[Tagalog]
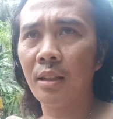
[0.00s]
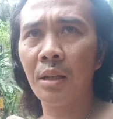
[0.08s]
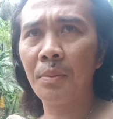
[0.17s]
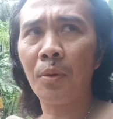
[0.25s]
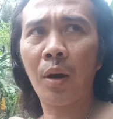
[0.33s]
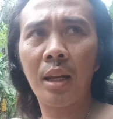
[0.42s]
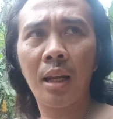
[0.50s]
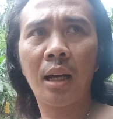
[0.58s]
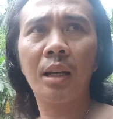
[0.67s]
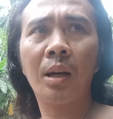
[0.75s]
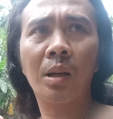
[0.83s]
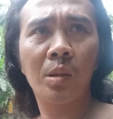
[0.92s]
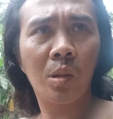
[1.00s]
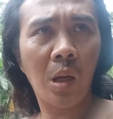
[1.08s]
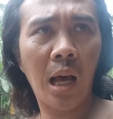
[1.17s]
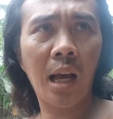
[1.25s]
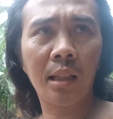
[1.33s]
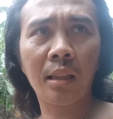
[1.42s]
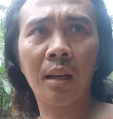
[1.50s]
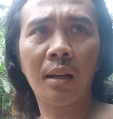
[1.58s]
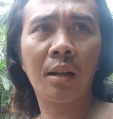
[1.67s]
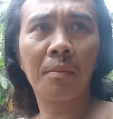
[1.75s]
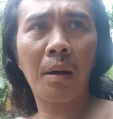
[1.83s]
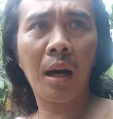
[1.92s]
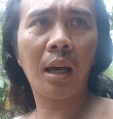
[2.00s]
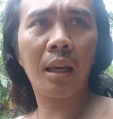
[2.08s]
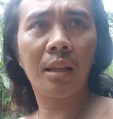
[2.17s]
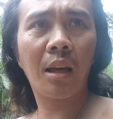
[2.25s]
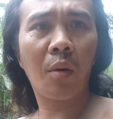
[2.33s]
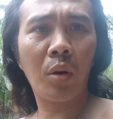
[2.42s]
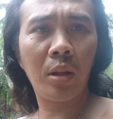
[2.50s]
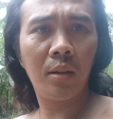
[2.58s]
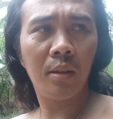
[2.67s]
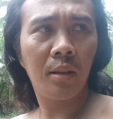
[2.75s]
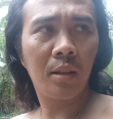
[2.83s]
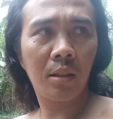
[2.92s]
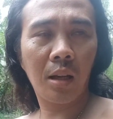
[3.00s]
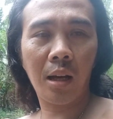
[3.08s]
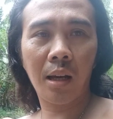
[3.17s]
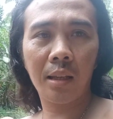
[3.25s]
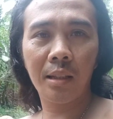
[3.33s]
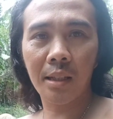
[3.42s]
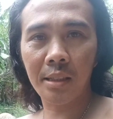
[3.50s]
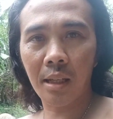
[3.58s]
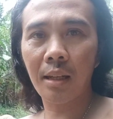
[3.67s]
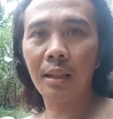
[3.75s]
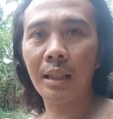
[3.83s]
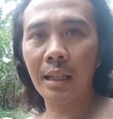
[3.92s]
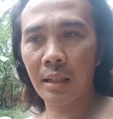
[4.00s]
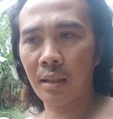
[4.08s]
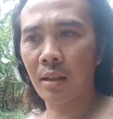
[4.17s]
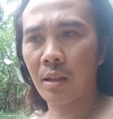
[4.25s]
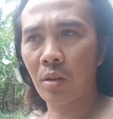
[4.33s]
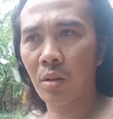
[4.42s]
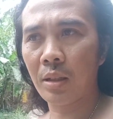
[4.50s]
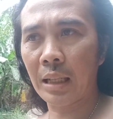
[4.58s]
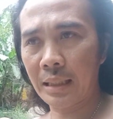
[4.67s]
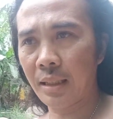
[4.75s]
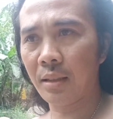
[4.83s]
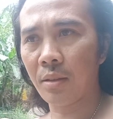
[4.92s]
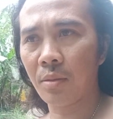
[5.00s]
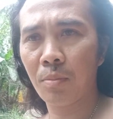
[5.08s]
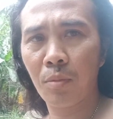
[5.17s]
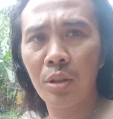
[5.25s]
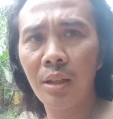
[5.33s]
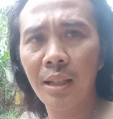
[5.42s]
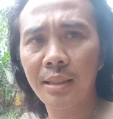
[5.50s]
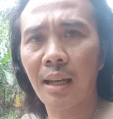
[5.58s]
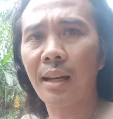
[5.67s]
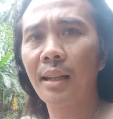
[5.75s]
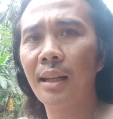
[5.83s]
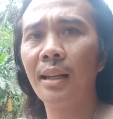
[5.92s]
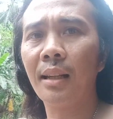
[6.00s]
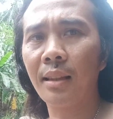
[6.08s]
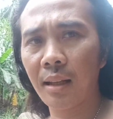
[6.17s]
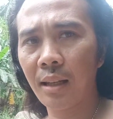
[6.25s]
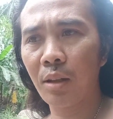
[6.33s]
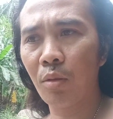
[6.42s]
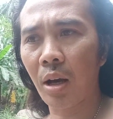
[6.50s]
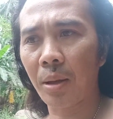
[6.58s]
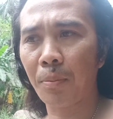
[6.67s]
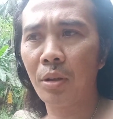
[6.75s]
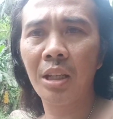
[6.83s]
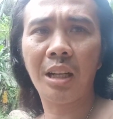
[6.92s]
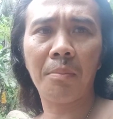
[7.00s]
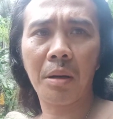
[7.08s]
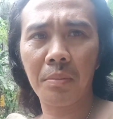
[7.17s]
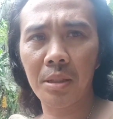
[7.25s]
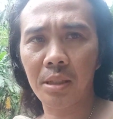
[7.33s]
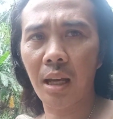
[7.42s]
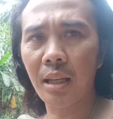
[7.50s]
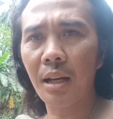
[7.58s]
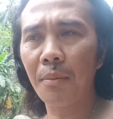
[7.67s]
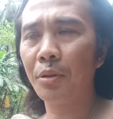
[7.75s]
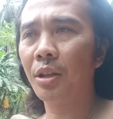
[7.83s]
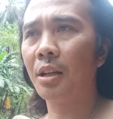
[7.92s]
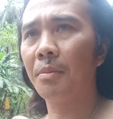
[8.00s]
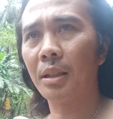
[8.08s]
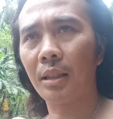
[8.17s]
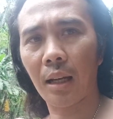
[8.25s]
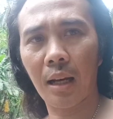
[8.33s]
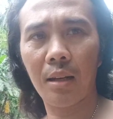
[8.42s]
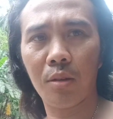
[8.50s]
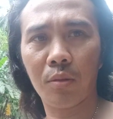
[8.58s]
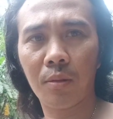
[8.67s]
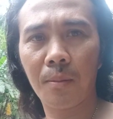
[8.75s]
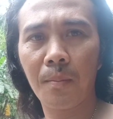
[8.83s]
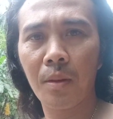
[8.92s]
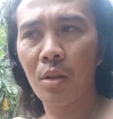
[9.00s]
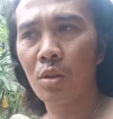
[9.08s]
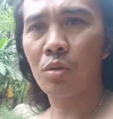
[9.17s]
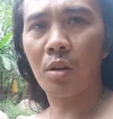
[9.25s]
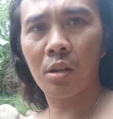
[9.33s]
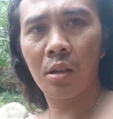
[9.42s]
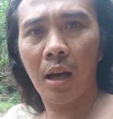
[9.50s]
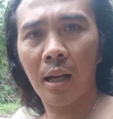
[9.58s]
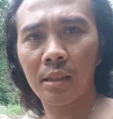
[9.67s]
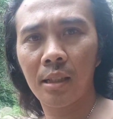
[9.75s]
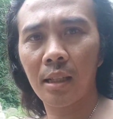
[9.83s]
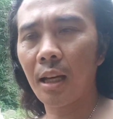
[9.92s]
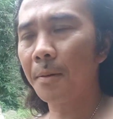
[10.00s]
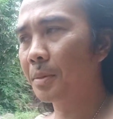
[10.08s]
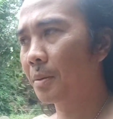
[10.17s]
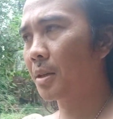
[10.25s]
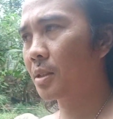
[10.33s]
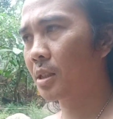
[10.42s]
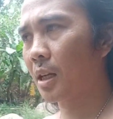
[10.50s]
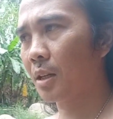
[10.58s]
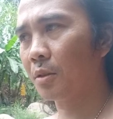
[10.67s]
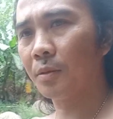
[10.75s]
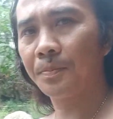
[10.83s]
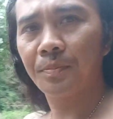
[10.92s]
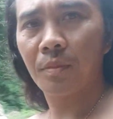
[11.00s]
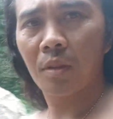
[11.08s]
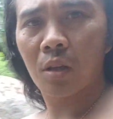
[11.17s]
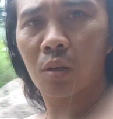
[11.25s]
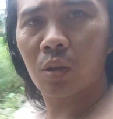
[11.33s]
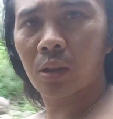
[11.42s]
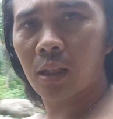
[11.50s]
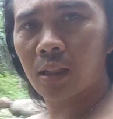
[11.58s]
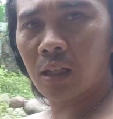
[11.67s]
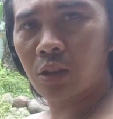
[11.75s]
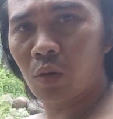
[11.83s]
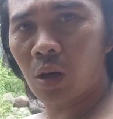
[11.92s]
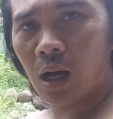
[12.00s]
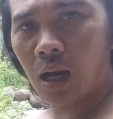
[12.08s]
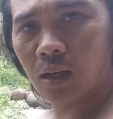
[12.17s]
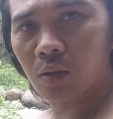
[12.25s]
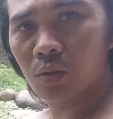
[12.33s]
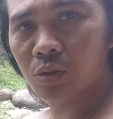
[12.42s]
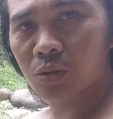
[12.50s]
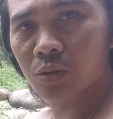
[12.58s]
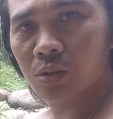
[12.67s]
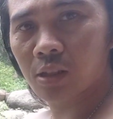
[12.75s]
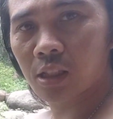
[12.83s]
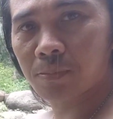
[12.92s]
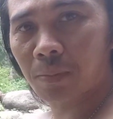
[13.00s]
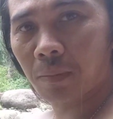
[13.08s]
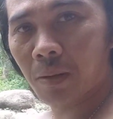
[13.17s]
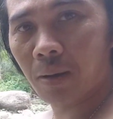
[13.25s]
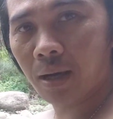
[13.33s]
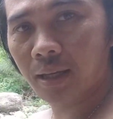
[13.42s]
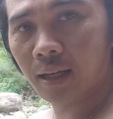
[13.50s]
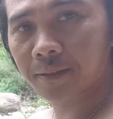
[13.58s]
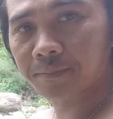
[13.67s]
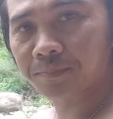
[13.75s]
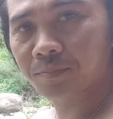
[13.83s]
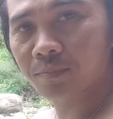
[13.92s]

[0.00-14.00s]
hindi po kailangan ng lahat na lang ng bagay ay uh, idasal natin Latin. Pwede din sarili nating lingwahe. Pwede kang magbisaya, pwede kang magtagalog. So ang ang setup naman sa ano, nung tingnan niyo ang Agos is pababa 'yan.